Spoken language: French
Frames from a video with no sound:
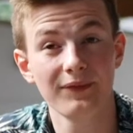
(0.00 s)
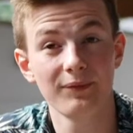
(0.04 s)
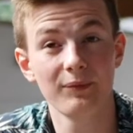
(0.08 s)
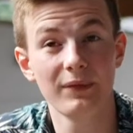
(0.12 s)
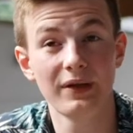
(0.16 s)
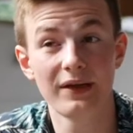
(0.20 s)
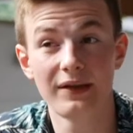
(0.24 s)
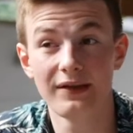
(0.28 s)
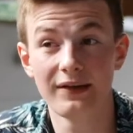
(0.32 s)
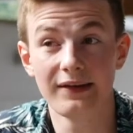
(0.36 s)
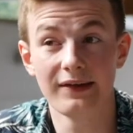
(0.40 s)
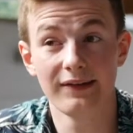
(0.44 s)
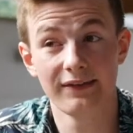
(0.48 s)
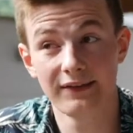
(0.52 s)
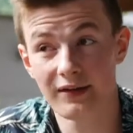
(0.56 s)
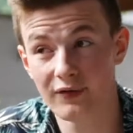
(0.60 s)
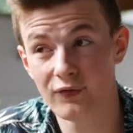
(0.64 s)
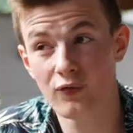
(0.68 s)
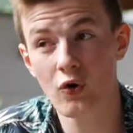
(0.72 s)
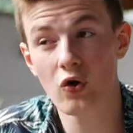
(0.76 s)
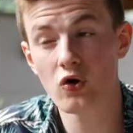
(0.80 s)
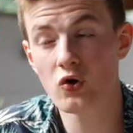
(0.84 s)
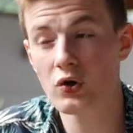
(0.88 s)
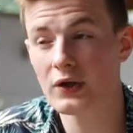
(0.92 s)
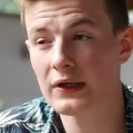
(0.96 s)
Mais ça
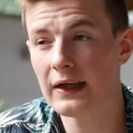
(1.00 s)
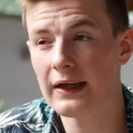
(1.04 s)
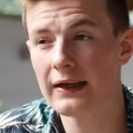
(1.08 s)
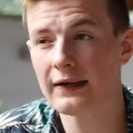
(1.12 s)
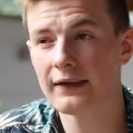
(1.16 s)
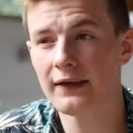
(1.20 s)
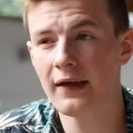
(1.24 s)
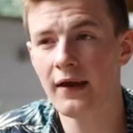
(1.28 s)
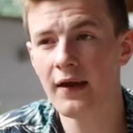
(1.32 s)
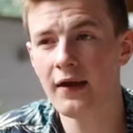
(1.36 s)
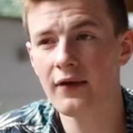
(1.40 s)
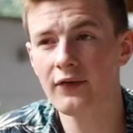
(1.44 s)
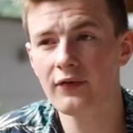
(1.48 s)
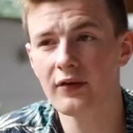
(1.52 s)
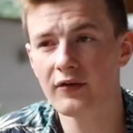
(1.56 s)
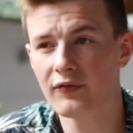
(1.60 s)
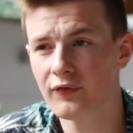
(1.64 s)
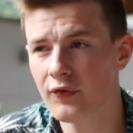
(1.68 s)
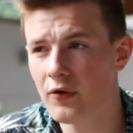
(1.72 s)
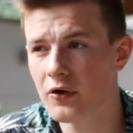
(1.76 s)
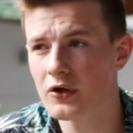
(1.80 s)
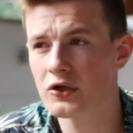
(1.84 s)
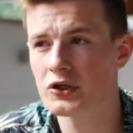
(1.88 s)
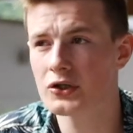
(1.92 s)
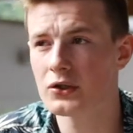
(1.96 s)
forge le caractère, ça
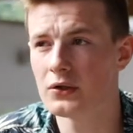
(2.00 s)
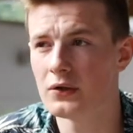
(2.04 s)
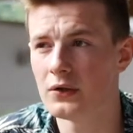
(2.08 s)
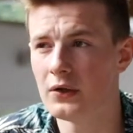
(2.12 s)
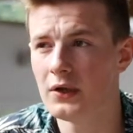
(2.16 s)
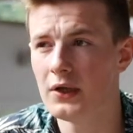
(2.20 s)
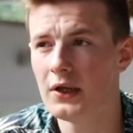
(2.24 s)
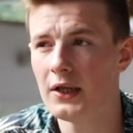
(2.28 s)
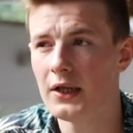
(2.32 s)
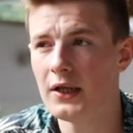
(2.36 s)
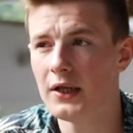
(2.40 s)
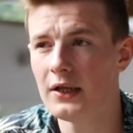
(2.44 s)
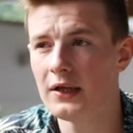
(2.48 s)
forge euh,